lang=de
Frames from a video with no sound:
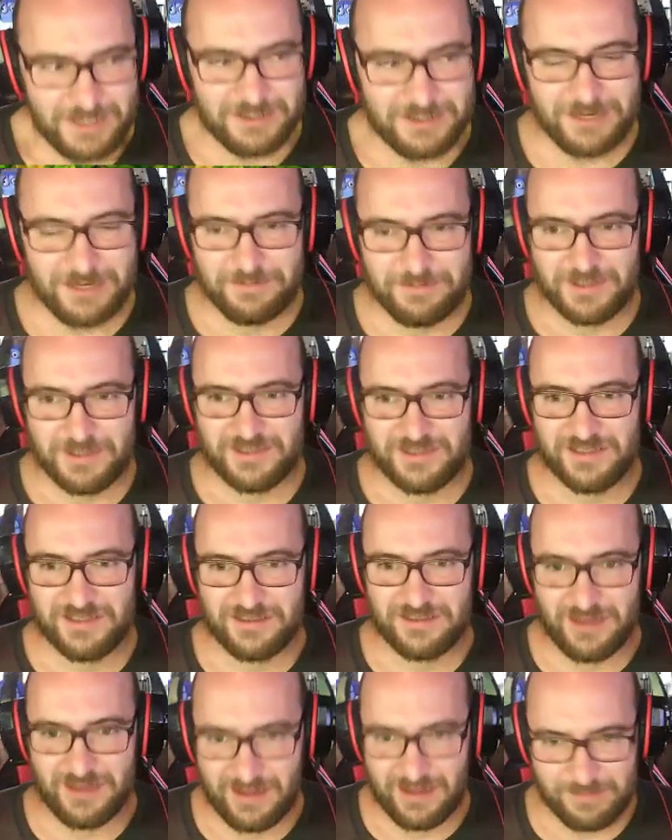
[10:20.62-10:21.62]
ich habe
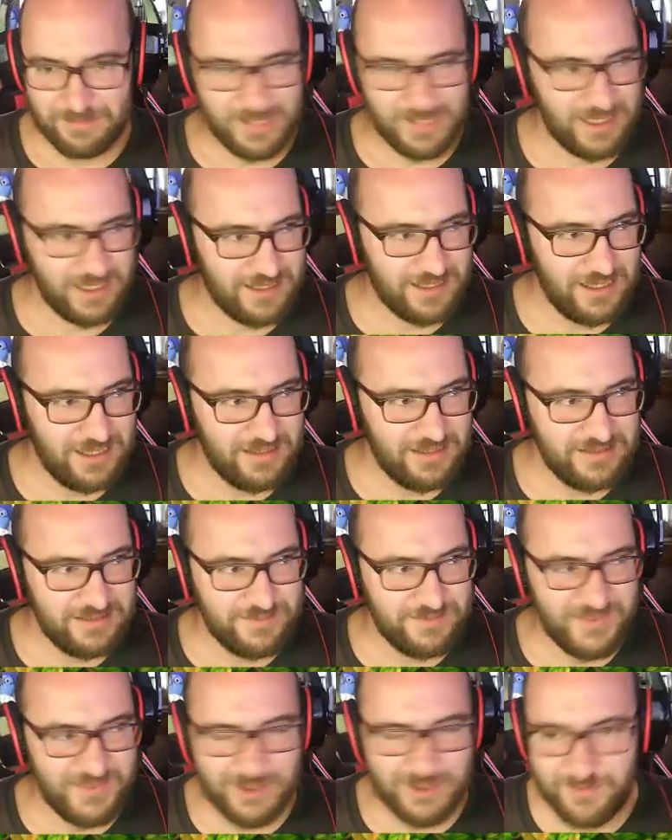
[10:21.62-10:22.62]
jetzt halt mal erklärt in
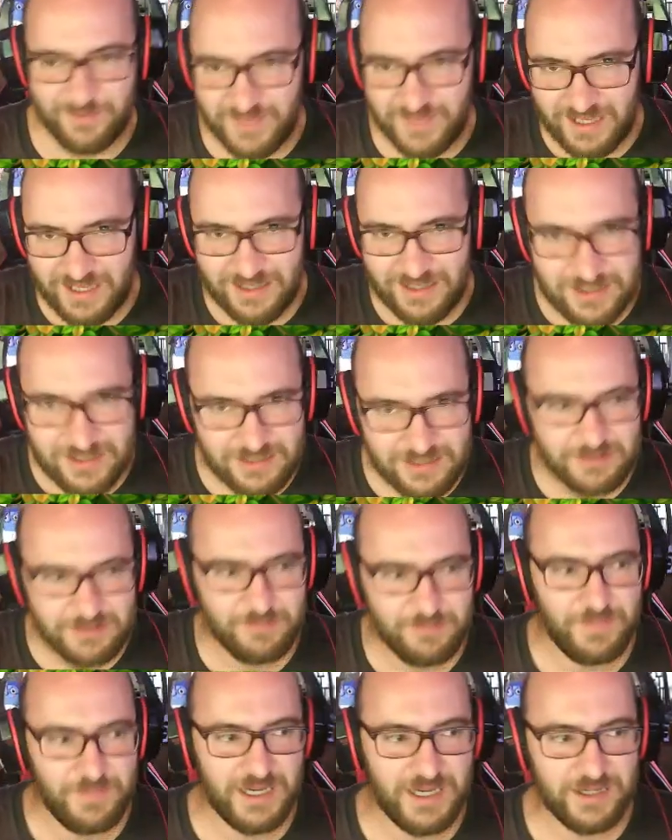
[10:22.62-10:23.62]
diesem Video, wie ich
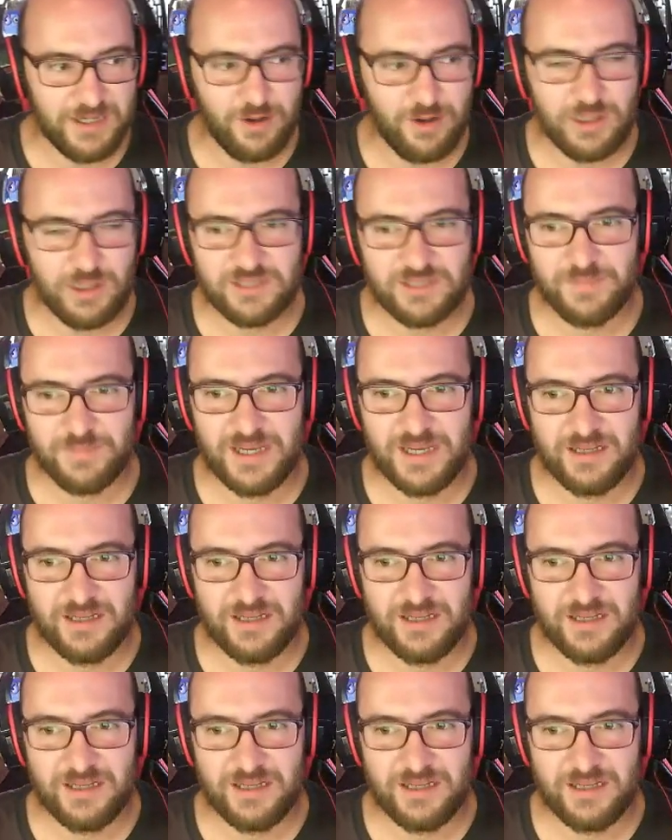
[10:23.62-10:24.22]
mein Gold